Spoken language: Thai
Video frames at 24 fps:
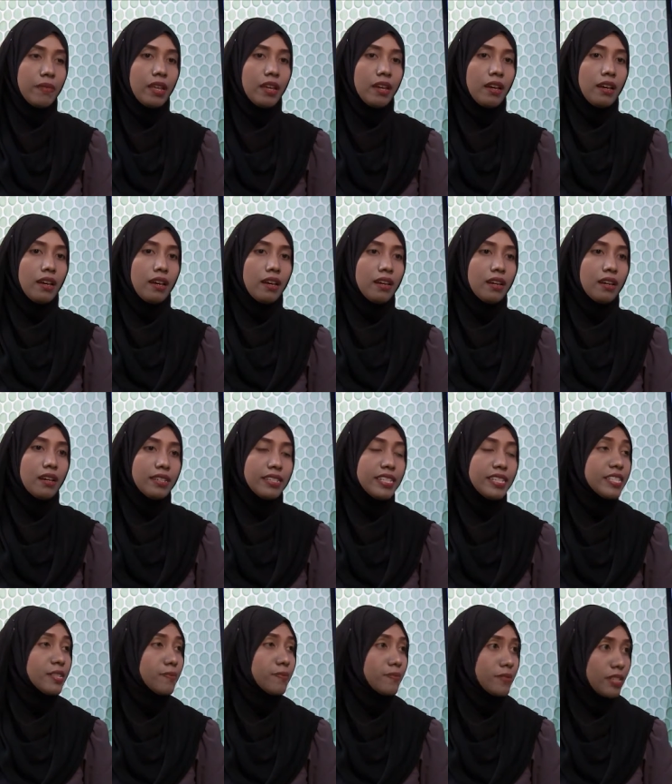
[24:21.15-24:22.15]
20
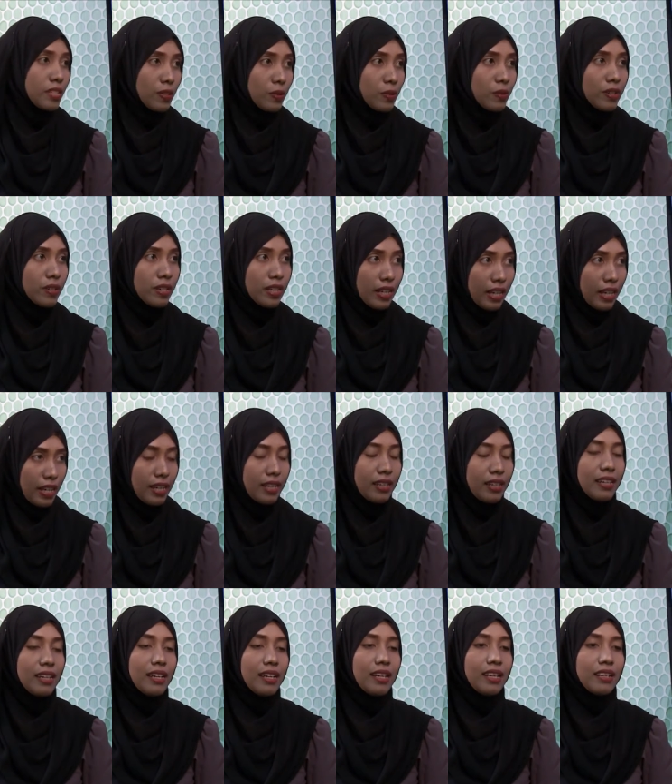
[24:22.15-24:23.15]
27 คนนะคะ
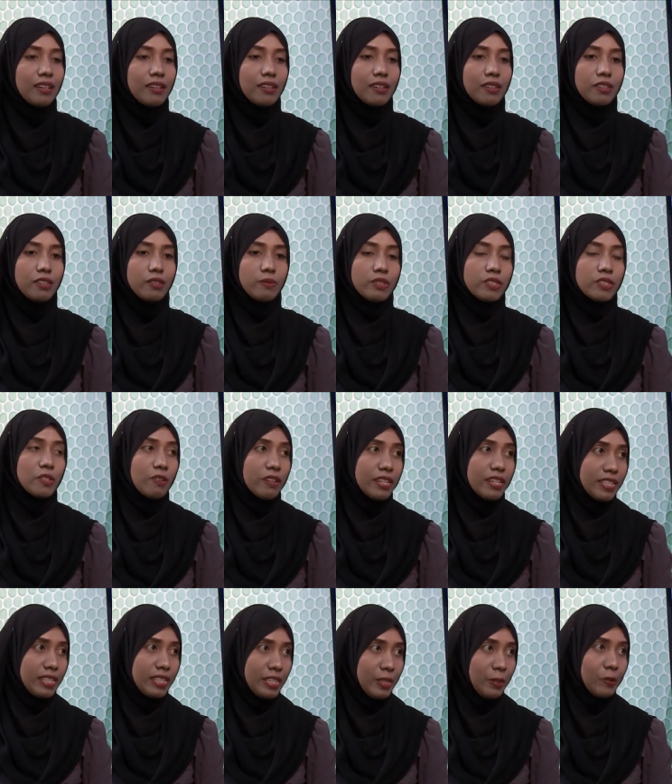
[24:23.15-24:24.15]
ก็ลงมา
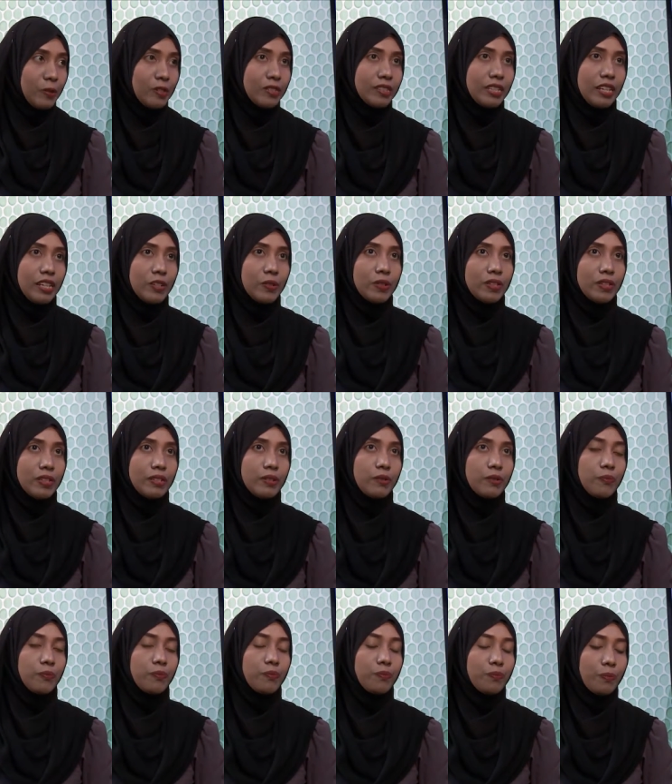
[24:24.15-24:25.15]
204คน แต่โดน
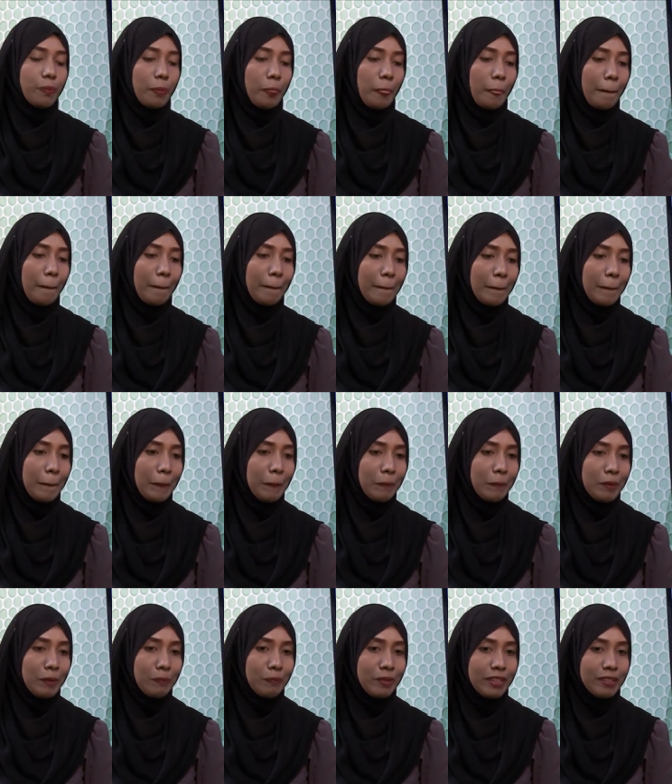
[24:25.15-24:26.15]
ผมว่า
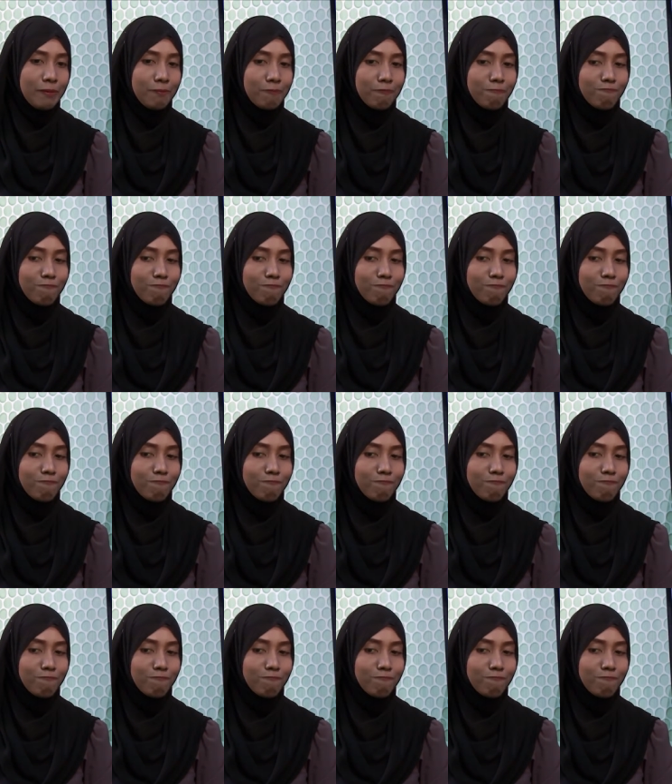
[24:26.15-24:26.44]
เป็น เป็น